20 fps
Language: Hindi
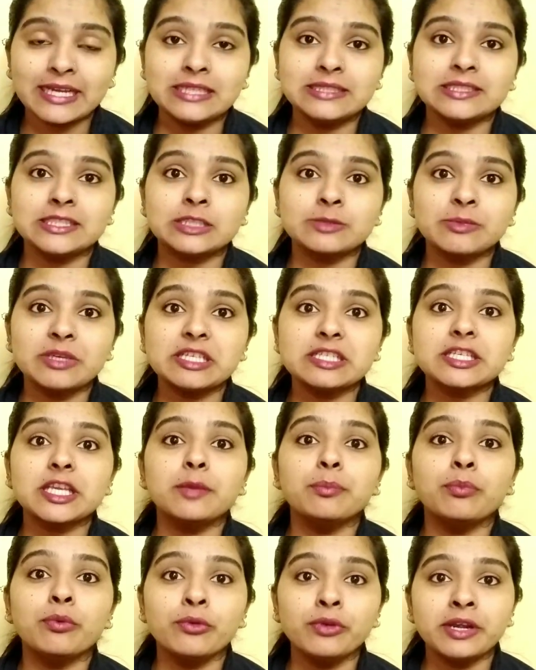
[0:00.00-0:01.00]
है जिसमें इसकी
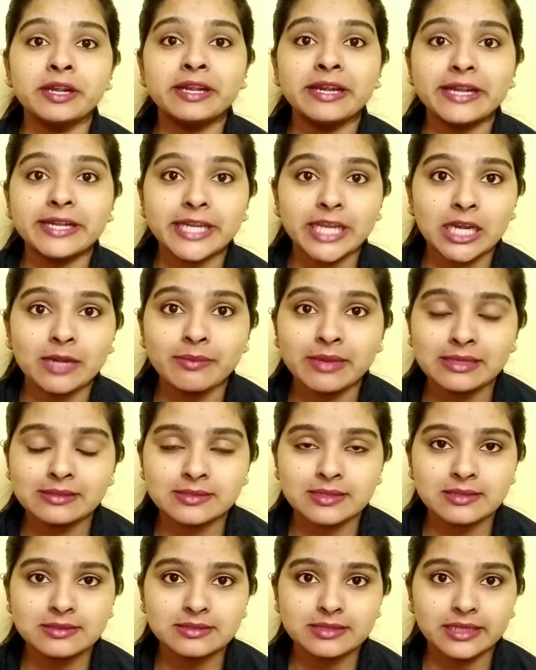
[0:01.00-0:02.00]
पूरी डिटेल
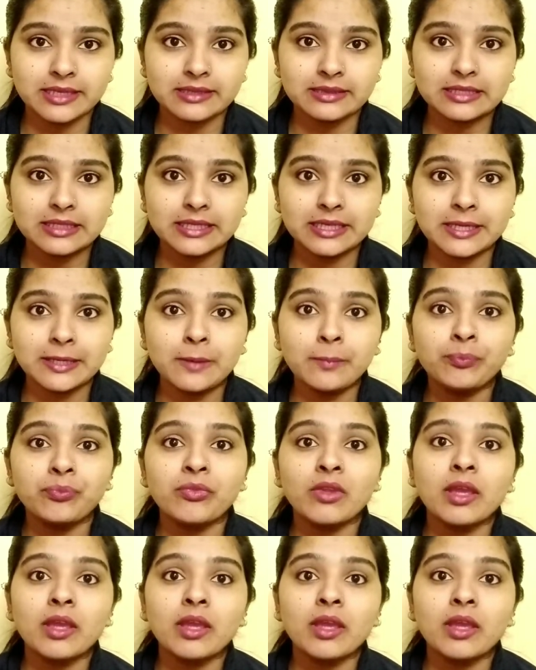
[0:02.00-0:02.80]
मेंशंस रहती है